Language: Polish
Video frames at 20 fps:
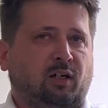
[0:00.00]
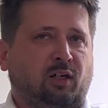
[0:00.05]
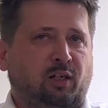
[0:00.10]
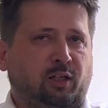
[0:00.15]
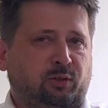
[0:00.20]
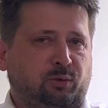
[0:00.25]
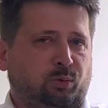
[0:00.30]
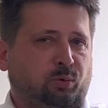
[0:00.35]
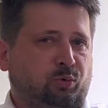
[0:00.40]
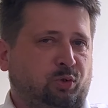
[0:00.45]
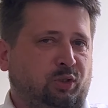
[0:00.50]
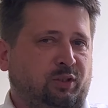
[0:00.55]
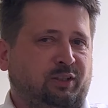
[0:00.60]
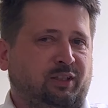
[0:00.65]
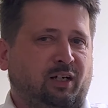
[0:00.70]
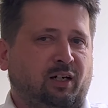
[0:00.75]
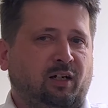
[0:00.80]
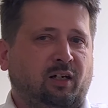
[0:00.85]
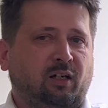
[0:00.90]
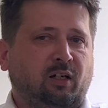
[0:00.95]
La
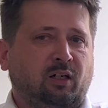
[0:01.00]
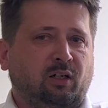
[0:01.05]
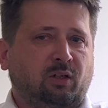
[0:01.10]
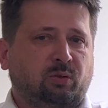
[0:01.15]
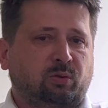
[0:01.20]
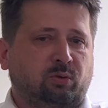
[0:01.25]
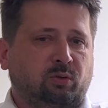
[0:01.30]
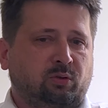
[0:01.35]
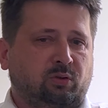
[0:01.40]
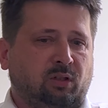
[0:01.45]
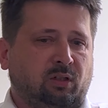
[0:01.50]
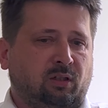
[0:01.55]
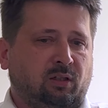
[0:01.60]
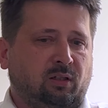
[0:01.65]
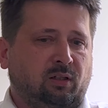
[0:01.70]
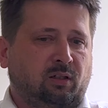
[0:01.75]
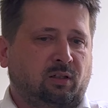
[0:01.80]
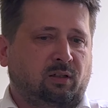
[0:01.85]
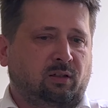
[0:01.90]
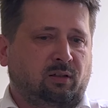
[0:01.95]
Sucita, którzy
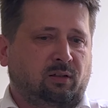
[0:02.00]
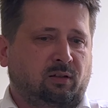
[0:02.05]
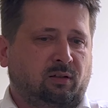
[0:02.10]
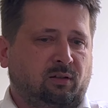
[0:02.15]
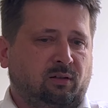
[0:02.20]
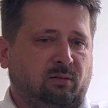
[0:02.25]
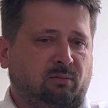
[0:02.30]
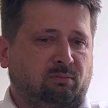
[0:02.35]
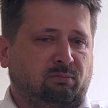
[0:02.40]
e,